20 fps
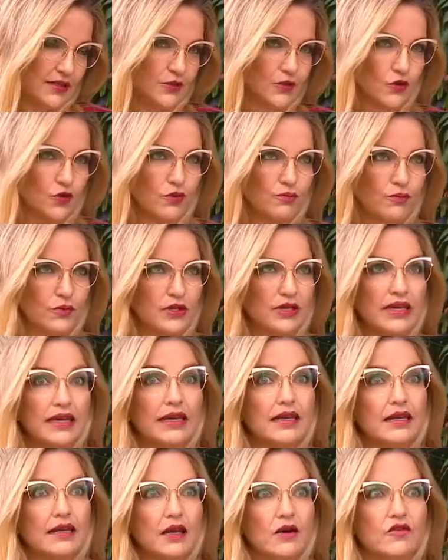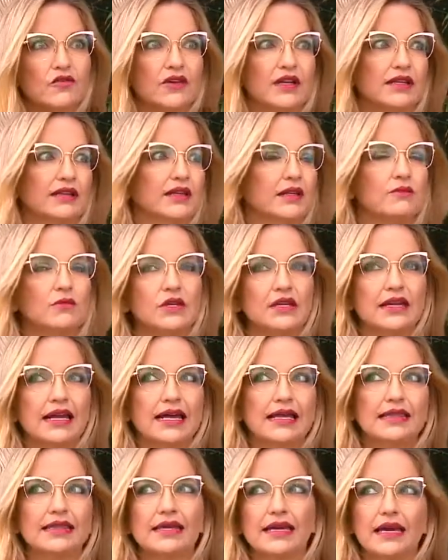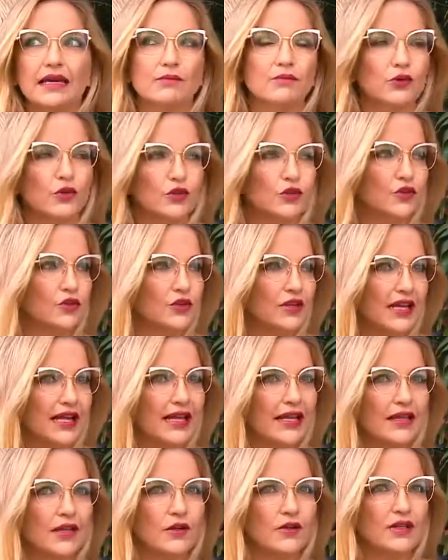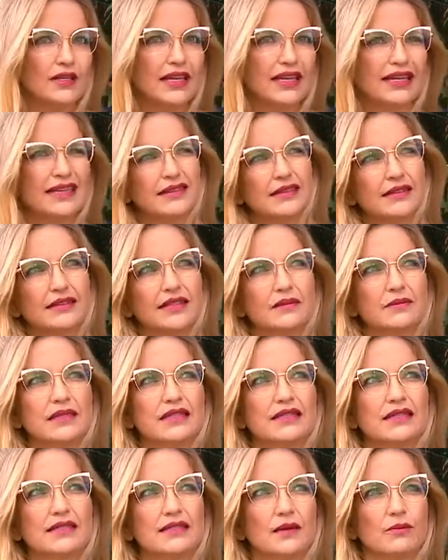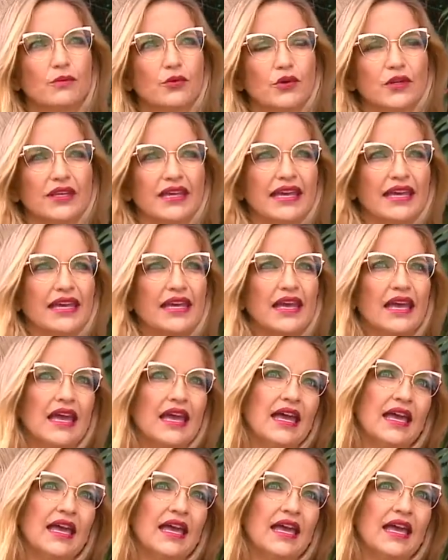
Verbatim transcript: de sol, porque la oferta es muy grande, hay por todo lado y la gente tal vez dice, ¿por qué